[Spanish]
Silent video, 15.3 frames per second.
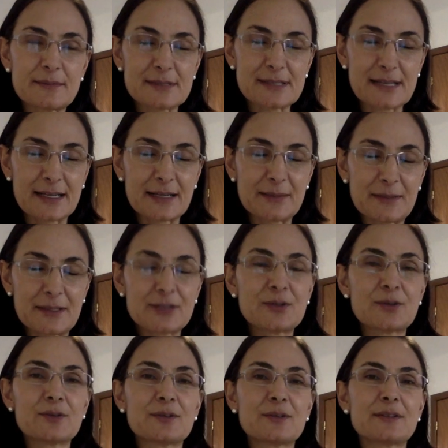
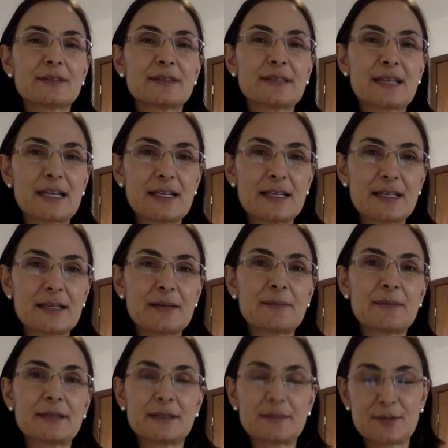sacramento del
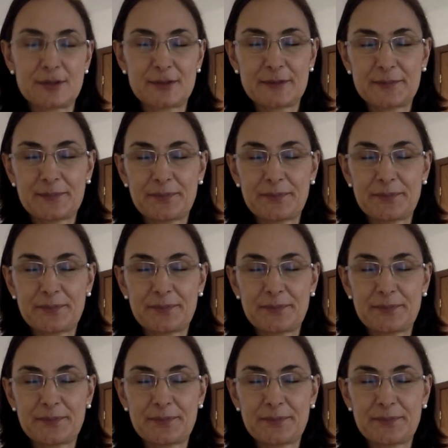matrimonio